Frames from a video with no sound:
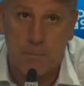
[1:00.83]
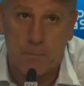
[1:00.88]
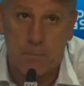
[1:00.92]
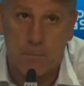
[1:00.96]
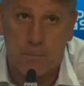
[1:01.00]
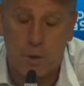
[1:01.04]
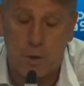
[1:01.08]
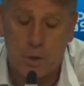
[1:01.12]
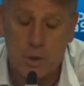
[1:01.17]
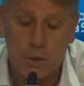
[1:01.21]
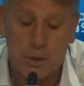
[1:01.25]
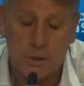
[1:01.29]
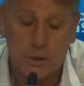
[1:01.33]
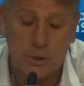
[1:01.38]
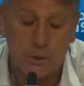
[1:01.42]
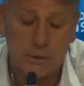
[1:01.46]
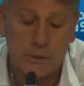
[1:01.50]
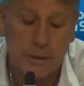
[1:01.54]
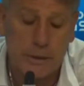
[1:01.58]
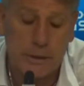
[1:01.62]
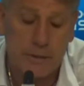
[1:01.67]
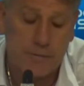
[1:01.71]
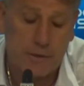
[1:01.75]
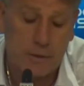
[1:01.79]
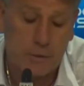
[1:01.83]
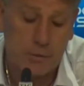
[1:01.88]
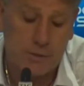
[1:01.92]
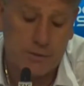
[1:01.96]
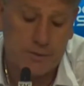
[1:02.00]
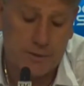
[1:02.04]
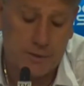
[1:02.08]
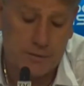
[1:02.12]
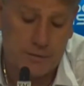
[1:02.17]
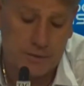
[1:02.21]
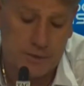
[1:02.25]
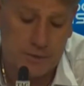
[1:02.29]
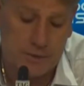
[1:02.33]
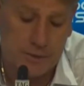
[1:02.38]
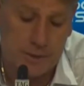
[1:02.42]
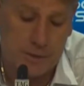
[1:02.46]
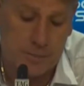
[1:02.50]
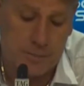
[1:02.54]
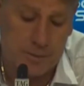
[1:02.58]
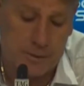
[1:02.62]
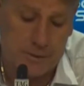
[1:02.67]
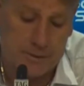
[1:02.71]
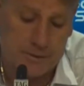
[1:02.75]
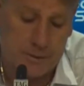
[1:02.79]
Eu acho que a gente tem que valorizar vocês da
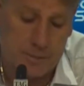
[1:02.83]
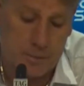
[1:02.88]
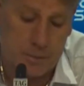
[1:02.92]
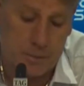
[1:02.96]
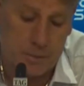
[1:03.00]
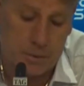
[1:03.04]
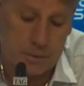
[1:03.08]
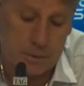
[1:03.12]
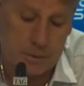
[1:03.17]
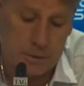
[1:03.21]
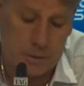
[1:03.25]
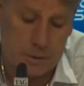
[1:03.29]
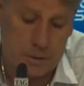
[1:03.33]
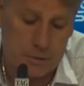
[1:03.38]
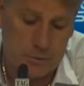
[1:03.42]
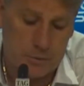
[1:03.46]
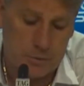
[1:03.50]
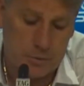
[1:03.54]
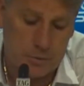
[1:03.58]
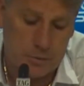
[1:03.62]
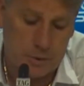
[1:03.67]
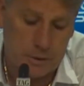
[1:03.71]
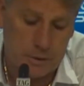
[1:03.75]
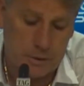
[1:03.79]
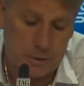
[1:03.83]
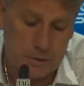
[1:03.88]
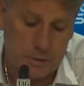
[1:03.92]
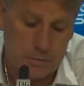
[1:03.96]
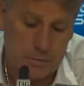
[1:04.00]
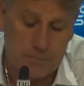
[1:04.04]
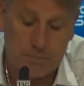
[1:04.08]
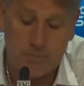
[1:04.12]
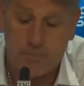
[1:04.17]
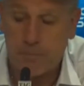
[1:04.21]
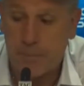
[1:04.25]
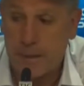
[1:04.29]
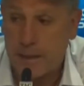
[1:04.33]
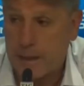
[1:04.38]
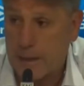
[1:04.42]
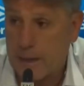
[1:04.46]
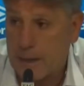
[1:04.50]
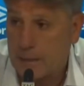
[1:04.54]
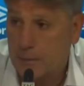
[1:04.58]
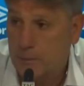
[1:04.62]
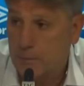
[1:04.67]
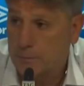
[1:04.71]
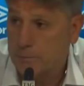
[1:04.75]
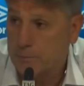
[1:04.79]
imprensa também. O Grenal foi um Grenal
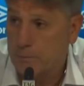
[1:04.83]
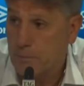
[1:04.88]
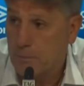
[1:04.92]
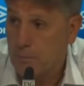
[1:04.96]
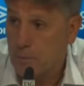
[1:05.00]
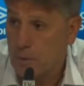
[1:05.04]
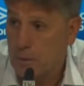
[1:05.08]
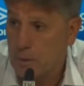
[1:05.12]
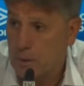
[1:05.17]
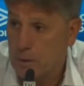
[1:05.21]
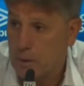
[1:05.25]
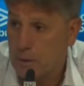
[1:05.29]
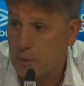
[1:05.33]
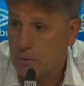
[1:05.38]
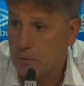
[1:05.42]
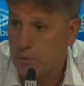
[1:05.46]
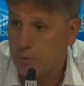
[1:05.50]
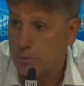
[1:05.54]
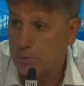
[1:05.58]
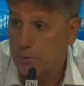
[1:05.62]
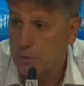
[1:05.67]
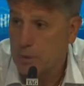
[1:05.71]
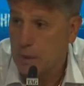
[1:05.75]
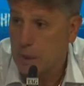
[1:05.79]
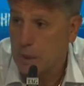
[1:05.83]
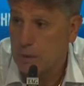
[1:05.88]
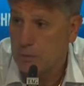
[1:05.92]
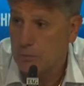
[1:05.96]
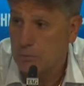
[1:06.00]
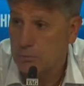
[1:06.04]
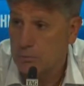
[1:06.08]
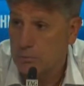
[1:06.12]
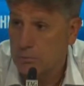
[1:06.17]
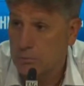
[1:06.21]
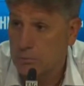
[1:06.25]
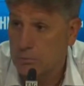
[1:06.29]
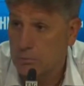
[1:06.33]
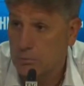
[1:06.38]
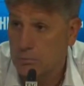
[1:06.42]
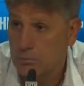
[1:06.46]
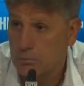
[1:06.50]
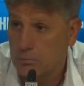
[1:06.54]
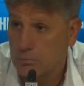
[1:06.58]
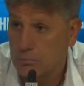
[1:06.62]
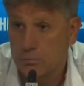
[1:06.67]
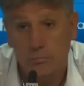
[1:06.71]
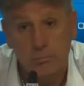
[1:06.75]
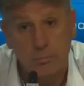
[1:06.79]
pegado, um Grenal disputado.
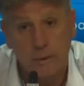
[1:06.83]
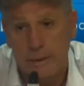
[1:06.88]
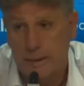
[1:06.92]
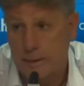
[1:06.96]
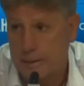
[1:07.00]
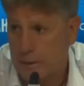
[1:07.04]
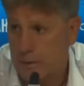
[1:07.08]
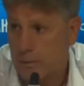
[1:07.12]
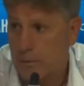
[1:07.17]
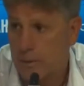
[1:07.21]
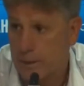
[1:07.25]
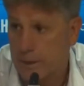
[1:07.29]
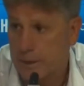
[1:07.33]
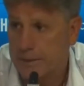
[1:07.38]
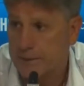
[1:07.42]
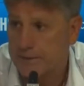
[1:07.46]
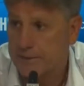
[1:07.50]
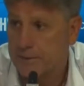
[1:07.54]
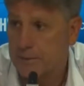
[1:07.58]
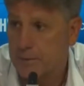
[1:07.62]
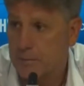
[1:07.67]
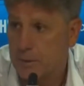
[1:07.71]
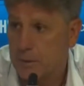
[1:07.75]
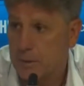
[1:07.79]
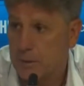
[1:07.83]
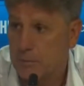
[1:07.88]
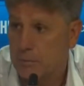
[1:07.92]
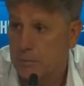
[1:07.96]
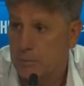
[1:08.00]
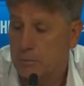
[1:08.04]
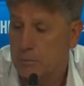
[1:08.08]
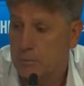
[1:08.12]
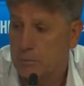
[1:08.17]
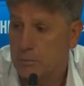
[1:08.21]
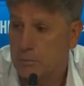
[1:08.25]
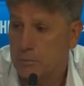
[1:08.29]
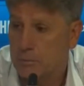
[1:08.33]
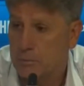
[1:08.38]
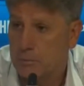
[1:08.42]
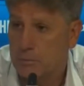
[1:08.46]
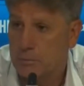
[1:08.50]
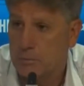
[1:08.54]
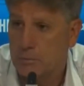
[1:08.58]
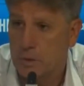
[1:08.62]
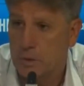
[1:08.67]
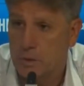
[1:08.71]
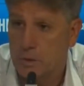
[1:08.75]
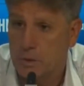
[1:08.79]
O Grenal é assim mesmo.
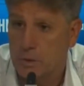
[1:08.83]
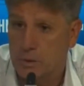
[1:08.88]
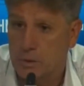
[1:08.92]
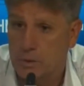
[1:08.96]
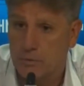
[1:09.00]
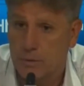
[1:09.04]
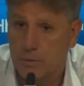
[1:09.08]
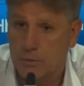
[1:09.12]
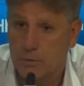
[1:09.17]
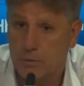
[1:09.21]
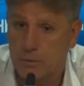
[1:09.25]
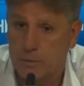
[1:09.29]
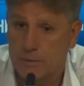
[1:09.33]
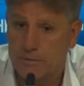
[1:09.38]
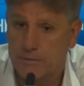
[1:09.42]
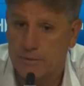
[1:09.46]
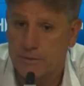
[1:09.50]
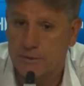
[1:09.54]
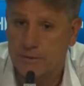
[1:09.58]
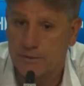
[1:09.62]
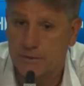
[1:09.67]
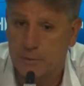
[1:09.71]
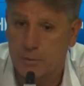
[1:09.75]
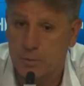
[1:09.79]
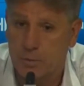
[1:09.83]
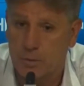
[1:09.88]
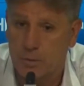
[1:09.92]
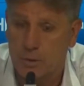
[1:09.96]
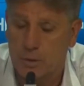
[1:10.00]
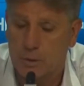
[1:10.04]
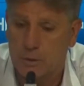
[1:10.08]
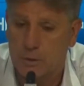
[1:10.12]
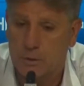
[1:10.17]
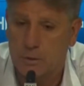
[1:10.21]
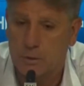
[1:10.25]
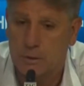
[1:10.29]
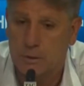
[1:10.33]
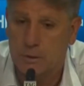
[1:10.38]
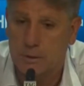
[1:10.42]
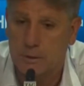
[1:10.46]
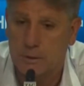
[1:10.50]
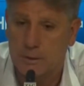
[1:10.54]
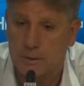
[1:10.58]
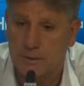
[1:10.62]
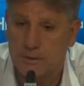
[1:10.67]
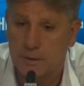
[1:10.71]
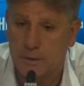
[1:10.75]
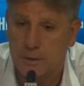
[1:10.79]
Acho que tivemos uma festa bonita na,
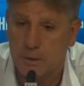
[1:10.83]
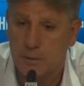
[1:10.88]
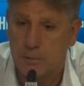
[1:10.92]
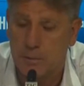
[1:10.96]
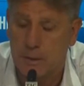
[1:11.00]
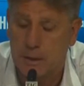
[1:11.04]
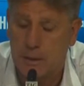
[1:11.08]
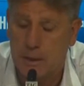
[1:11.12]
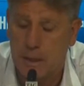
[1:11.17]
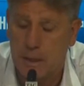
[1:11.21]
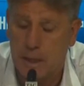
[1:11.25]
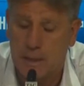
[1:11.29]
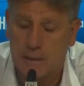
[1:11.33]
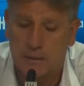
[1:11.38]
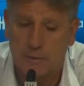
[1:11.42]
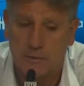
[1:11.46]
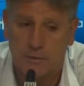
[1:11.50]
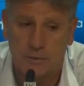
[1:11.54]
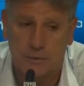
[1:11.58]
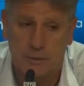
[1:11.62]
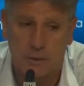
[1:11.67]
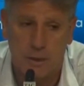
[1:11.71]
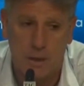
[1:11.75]
nas arquibancadas.